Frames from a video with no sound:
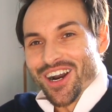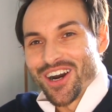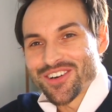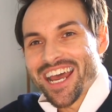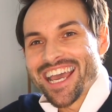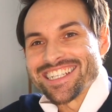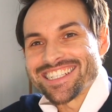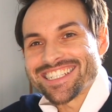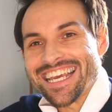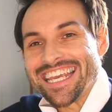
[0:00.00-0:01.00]
Alright,
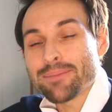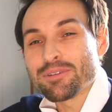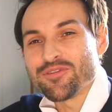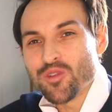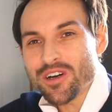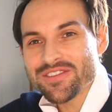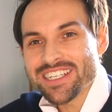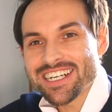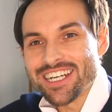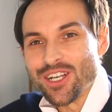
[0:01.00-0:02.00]
ja, bevor
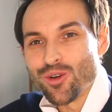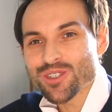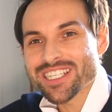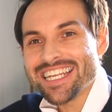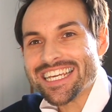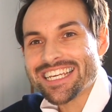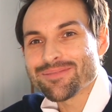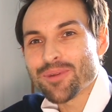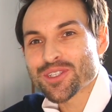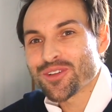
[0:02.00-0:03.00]
wir
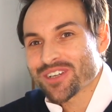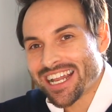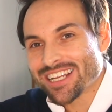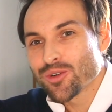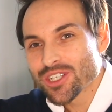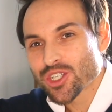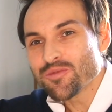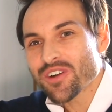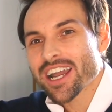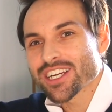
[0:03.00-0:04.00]
loslegen, möchte ich noch eine kurze
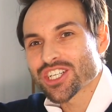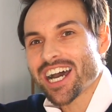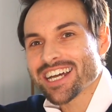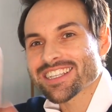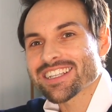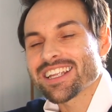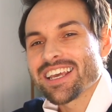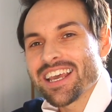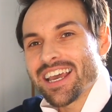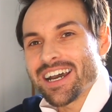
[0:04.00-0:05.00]
Umfrage starten.
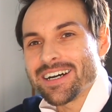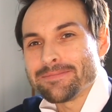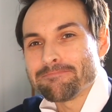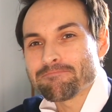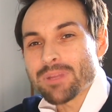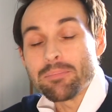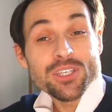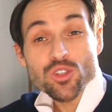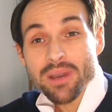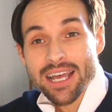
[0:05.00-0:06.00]
Ähm,
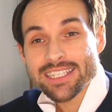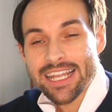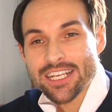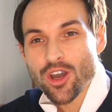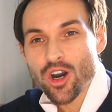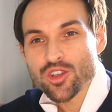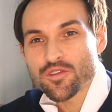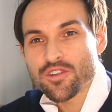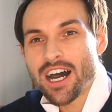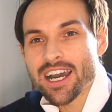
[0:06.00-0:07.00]
bist du bereits
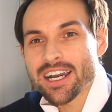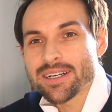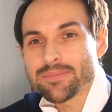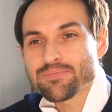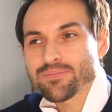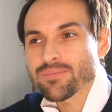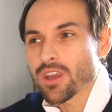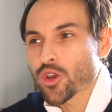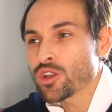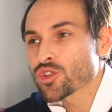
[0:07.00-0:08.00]
Elektroautofahrer?
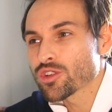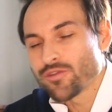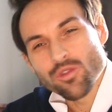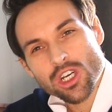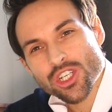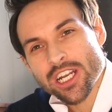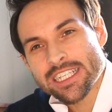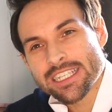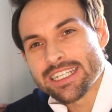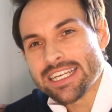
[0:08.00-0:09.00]
Könntest du dir
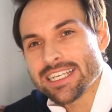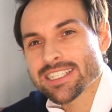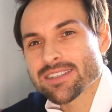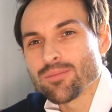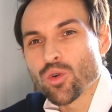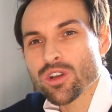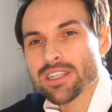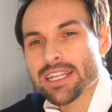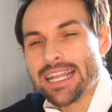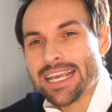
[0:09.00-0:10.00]
vorstellen, in den nächsten
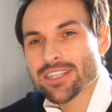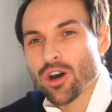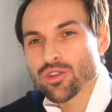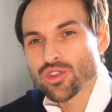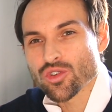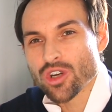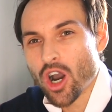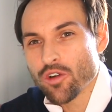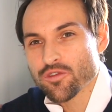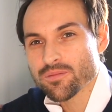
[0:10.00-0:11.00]
Monaten ein Elektroauto zu
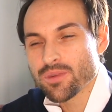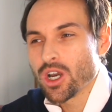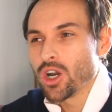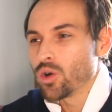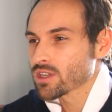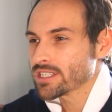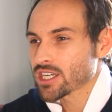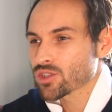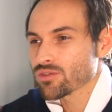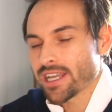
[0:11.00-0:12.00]
kaufen? Oder
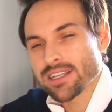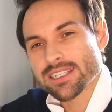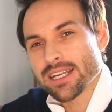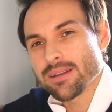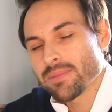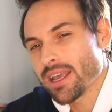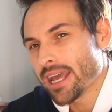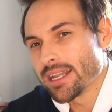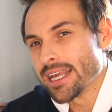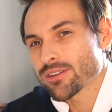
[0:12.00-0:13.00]
sagst du tendenziell,
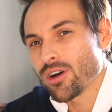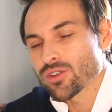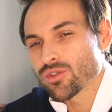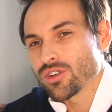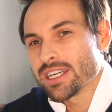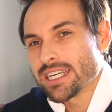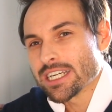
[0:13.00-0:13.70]
ein Elektroauto